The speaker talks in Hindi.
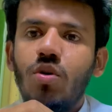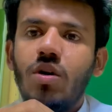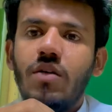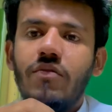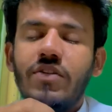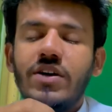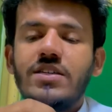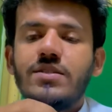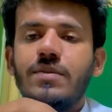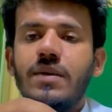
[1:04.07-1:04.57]
का
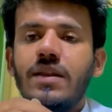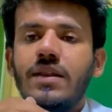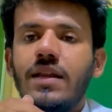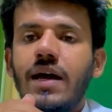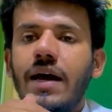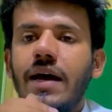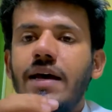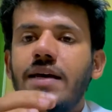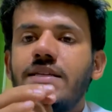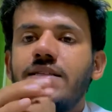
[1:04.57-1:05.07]
फ़र्ज़ बनता
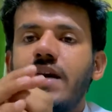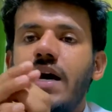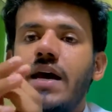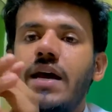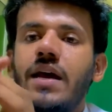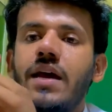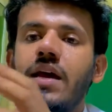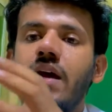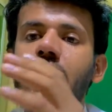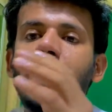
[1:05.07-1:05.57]
है
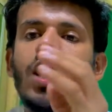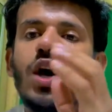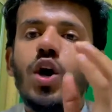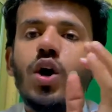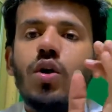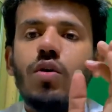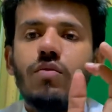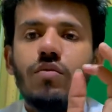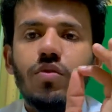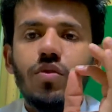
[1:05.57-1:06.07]
चाहे
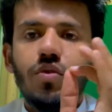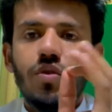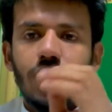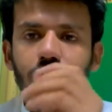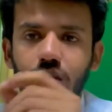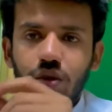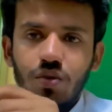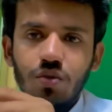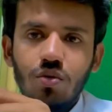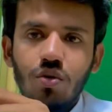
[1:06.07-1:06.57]
वो
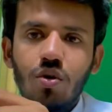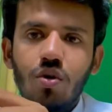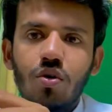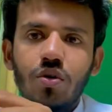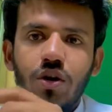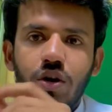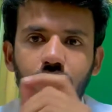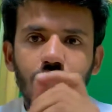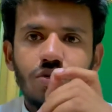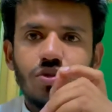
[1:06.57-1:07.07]
हिंदू हो
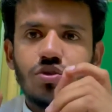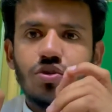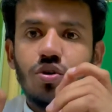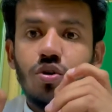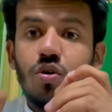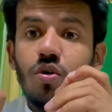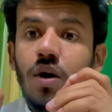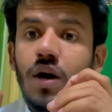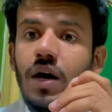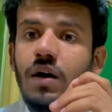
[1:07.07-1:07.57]
या कुछ
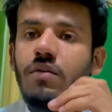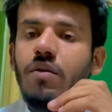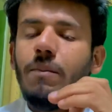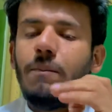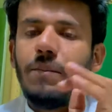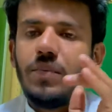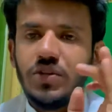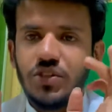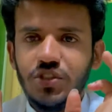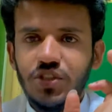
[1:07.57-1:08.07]
हो अगर वो
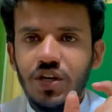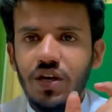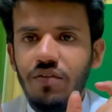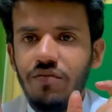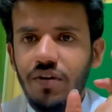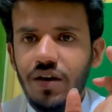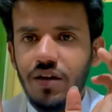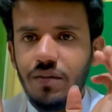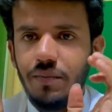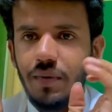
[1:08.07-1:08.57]
मुश्किल
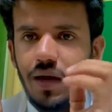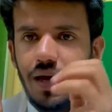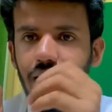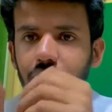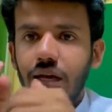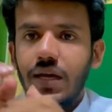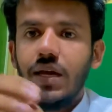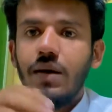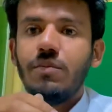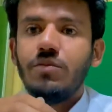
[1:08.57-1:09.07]
वक्त में
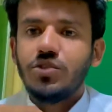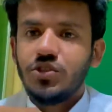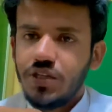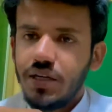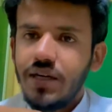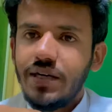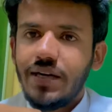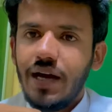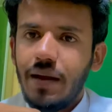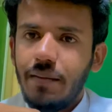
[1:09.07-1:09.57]
है या
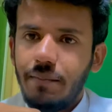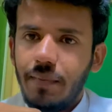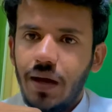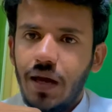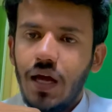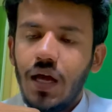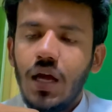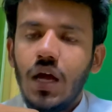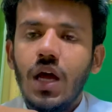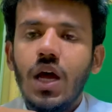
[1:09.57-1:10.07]
मुश्किल टाइम में है